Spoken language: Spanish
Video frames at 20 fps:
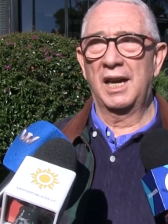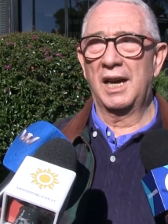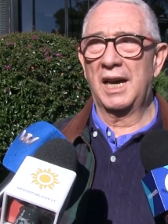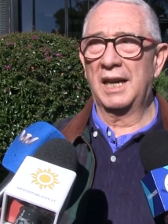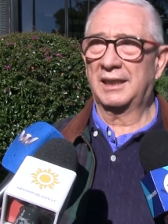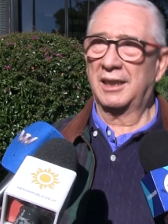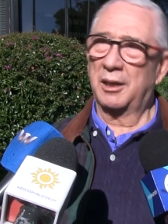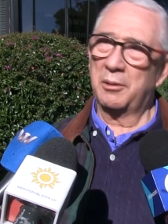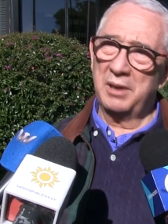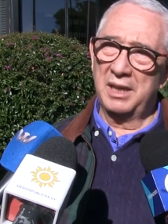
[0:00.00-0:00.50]

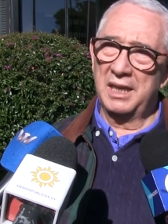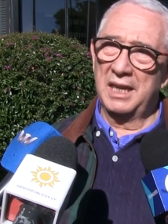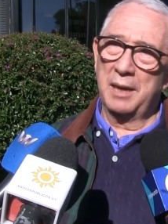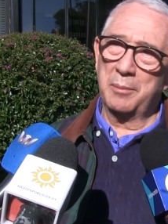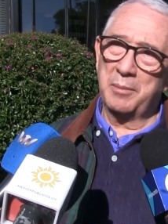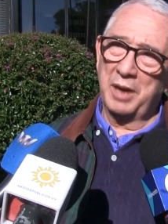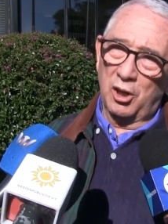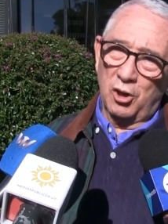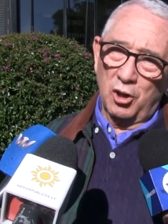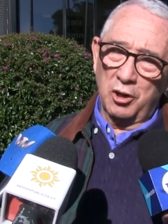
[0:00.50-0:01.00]
a través de
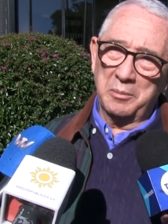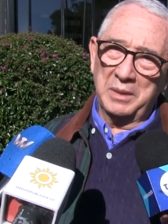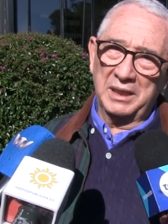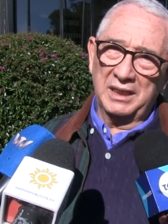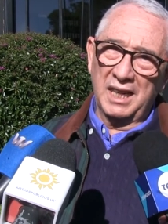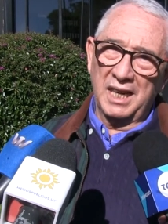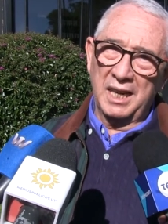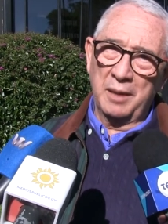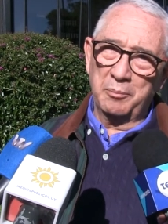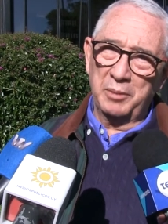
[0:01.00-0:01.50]
la mejor
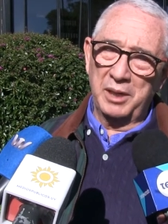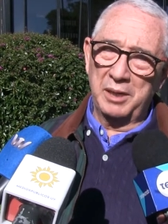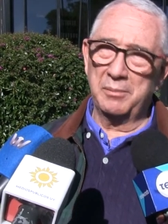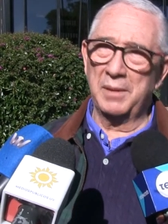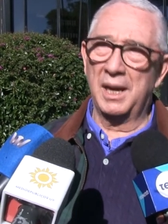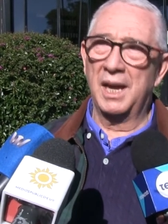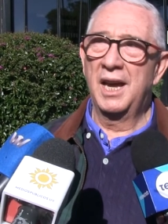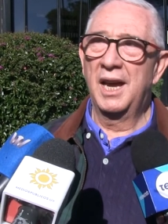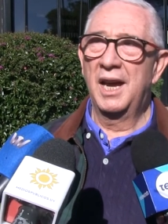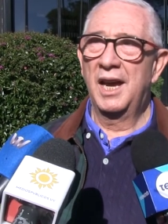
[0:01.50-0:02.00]
materia
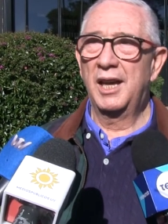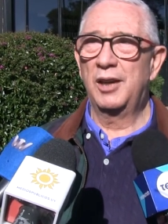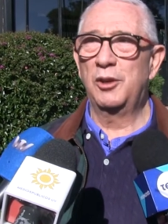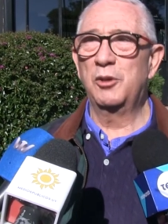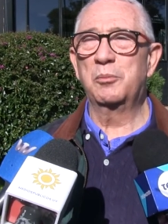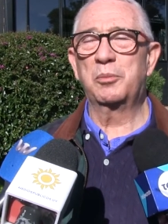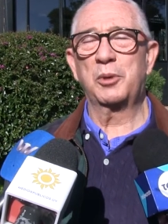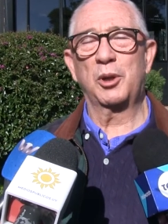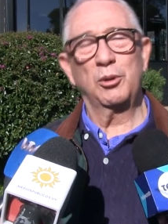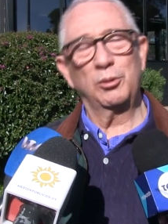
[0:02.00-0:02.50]
prima en
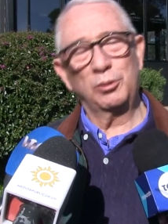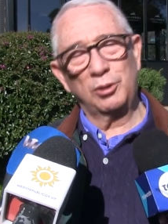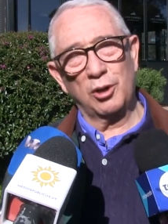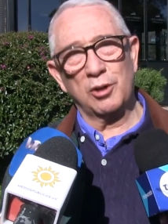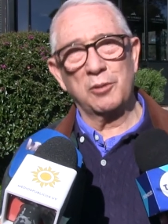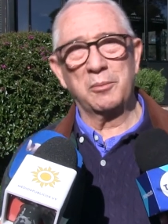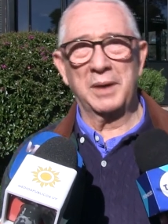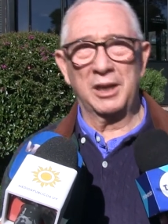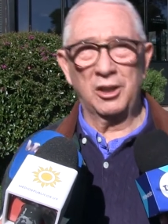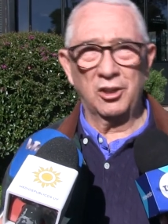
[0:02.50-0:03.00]
un producto
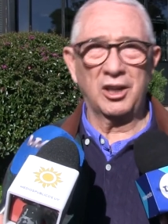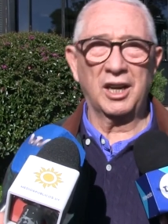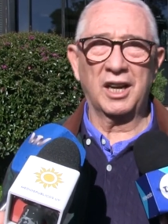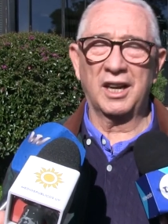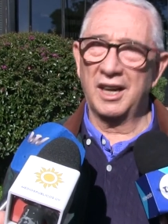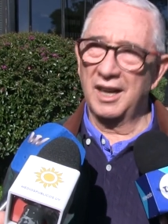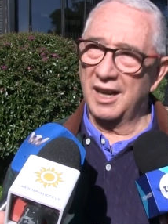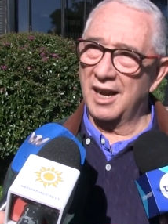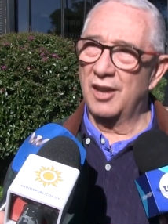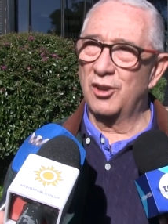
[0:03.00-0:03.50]
con valor
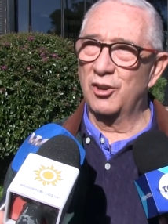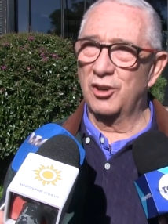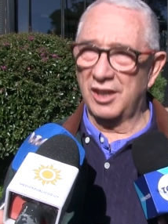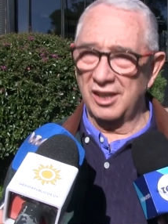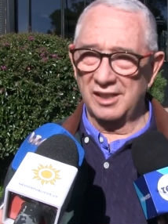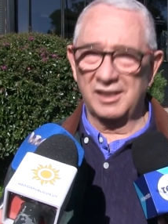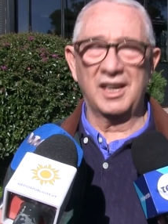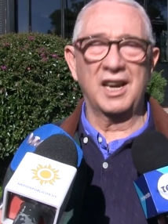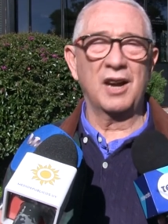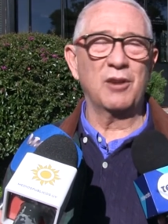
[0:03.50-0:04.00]
agregado
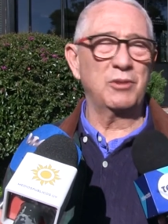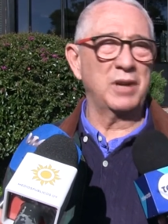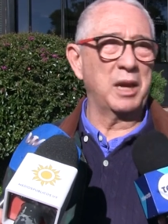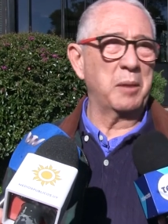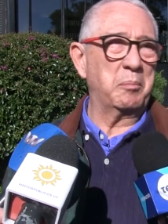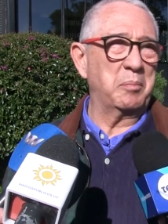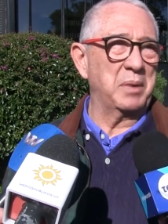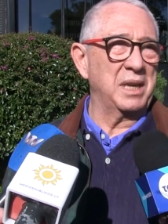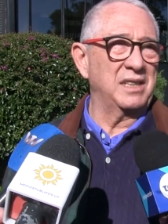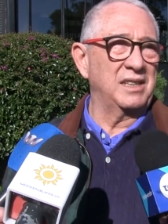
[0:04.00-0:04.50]
que sea una
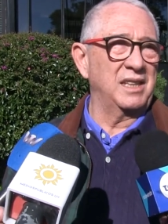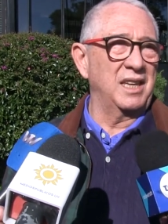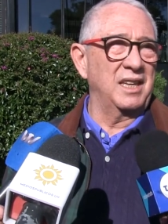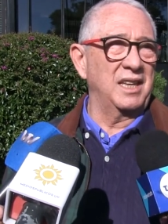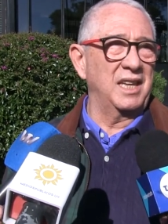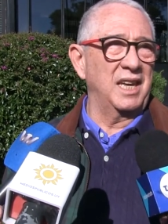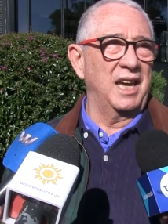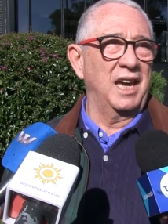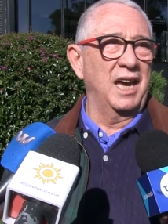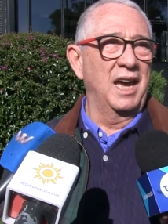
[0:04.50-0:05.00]
especie
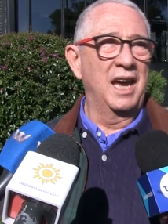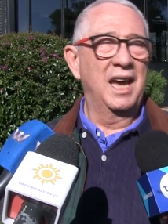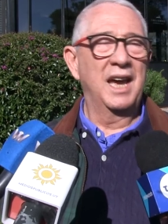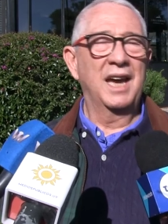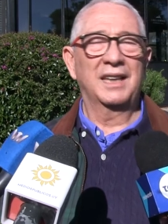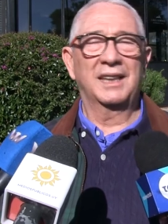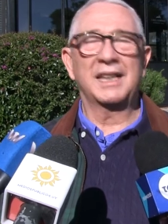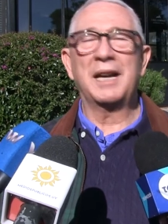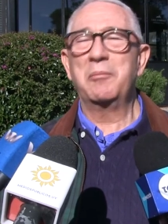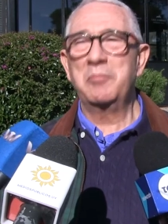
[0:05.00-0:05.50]
de
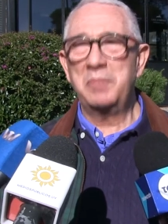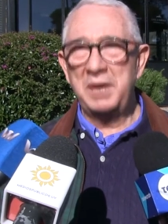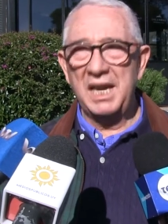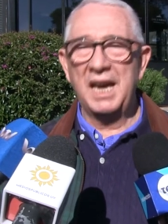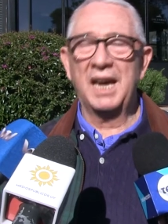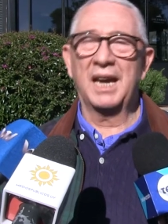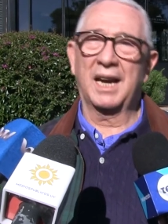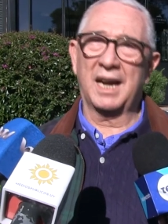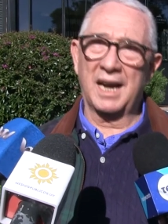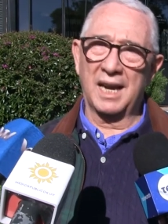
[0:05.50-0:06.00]

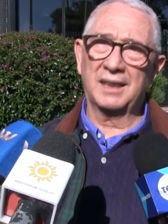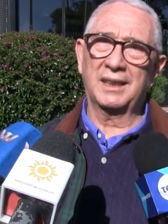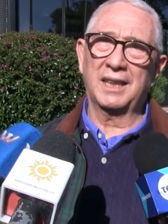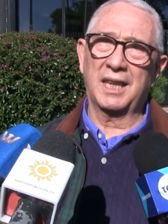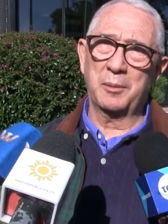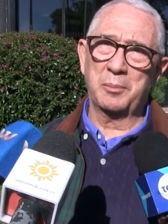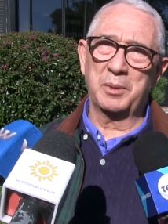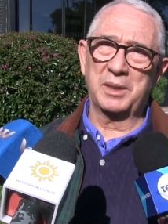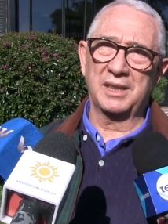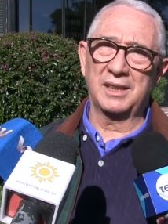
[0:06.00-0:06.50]
también carta
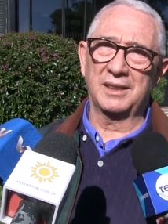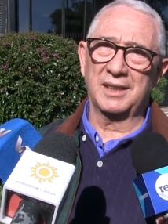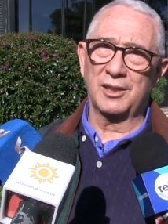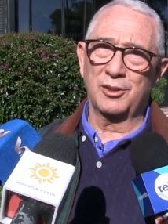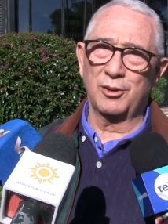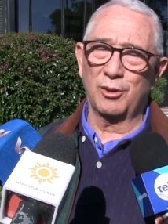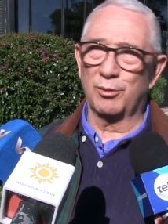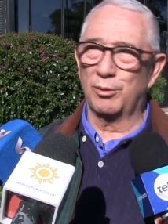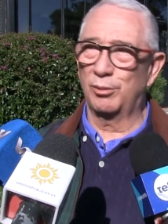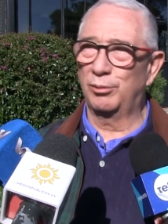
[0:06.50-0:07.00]
de
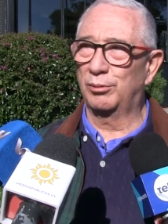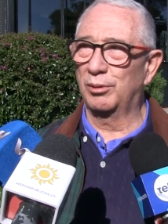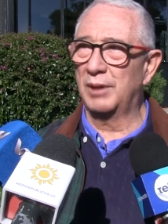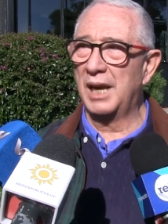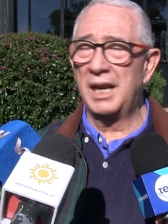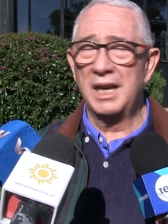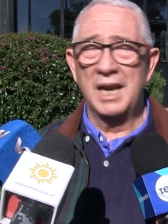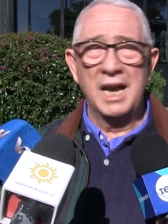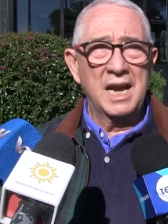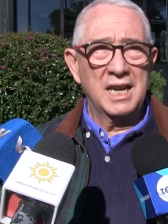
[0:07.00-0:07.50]
presentación
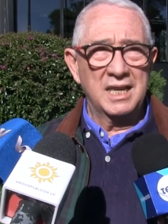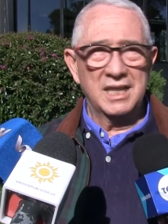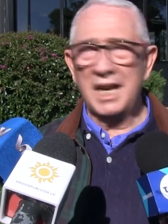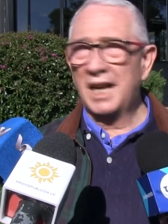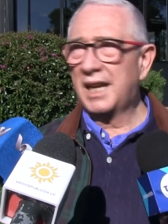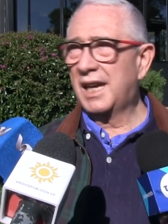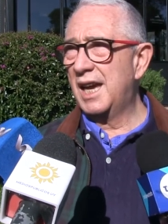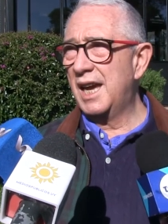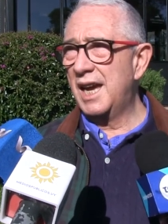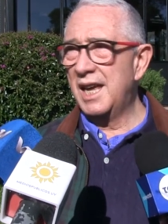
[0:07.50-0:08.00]
cultural,
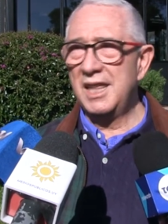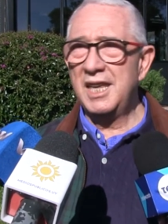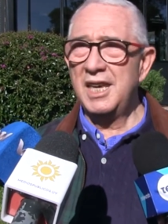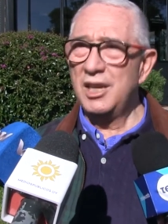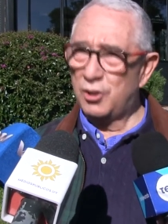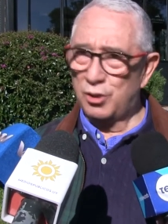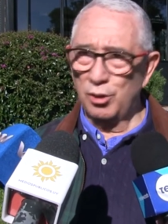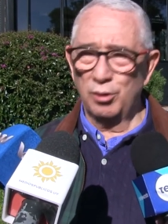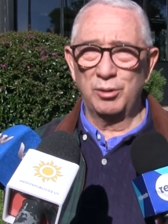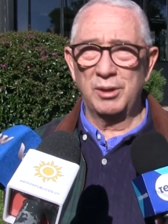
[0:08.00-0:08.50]
ya que he
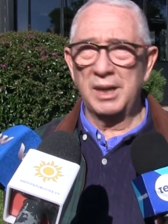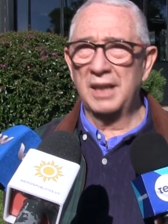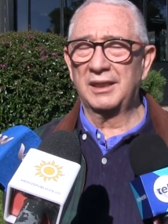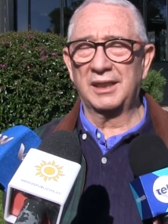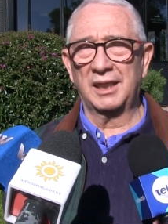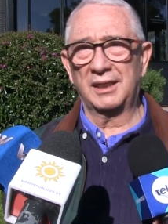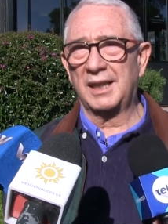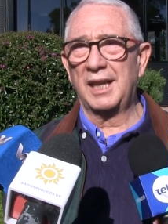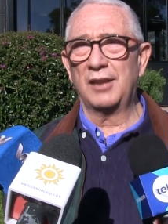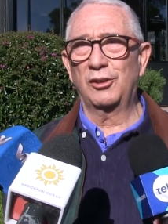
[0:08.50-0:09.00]
dicho
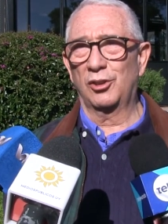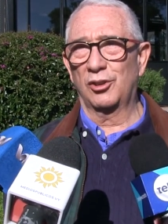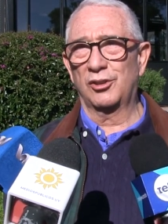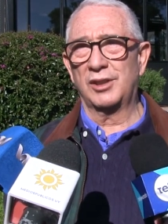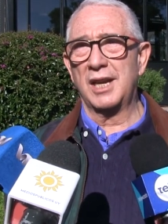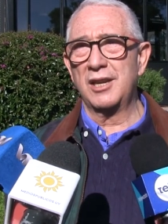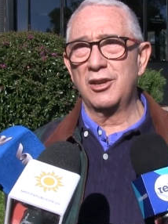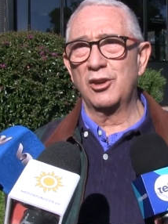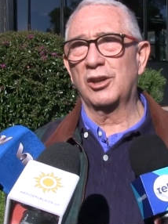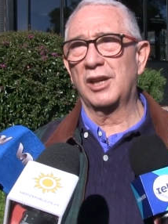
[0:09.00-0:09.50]
durante tantos
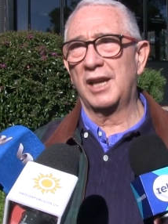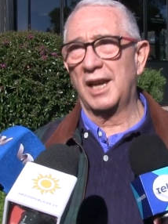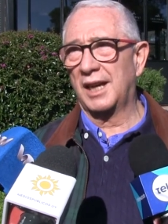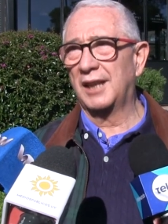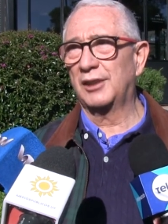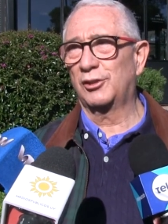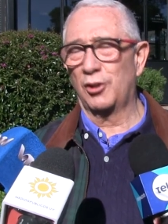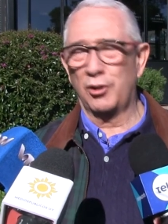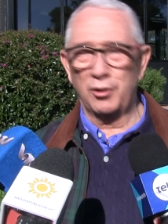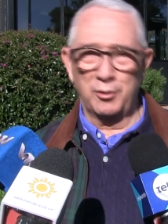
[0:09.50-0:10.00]
años que la
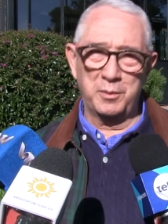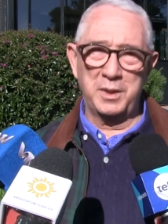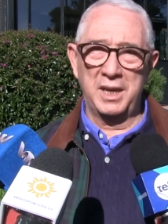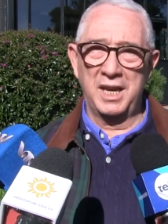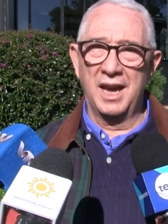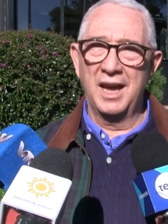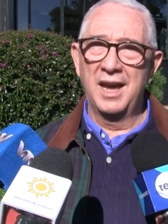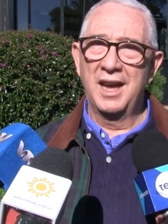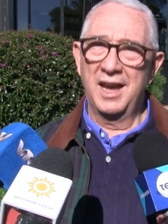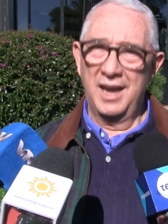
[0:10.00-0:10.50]

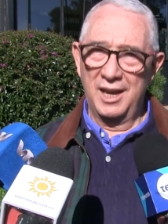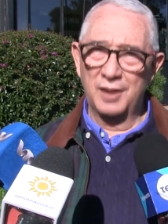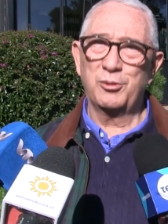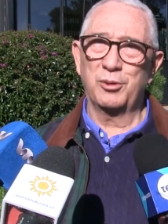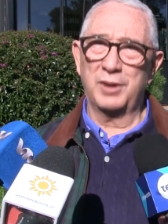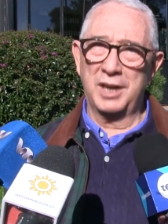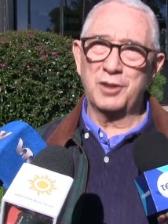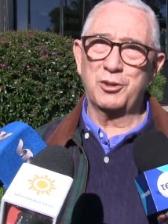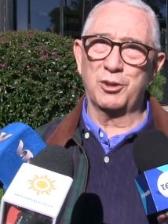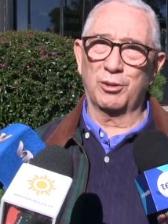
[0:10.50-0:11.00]
gastronomía es
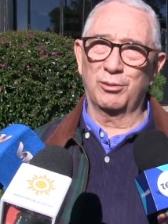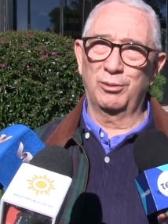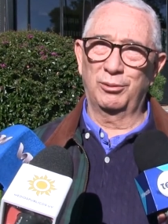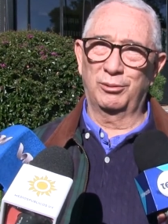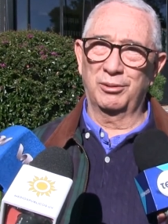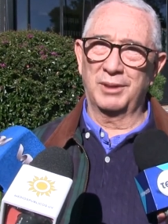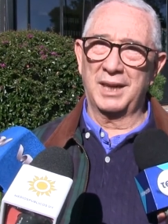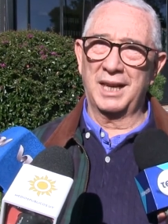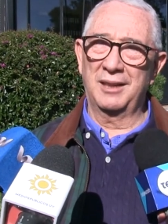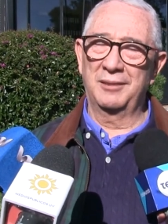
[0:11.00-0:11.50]
un hecho
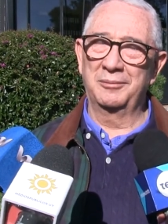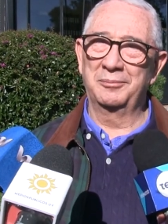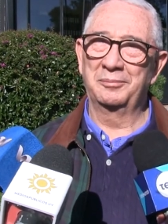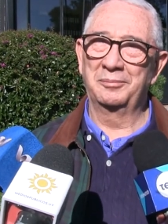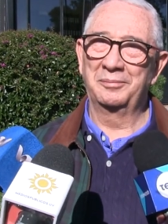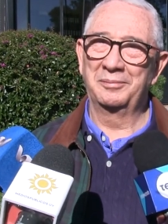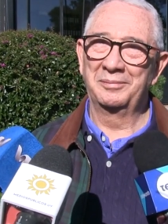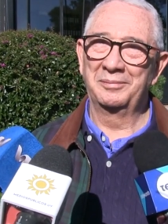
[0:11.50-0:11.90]
cultural.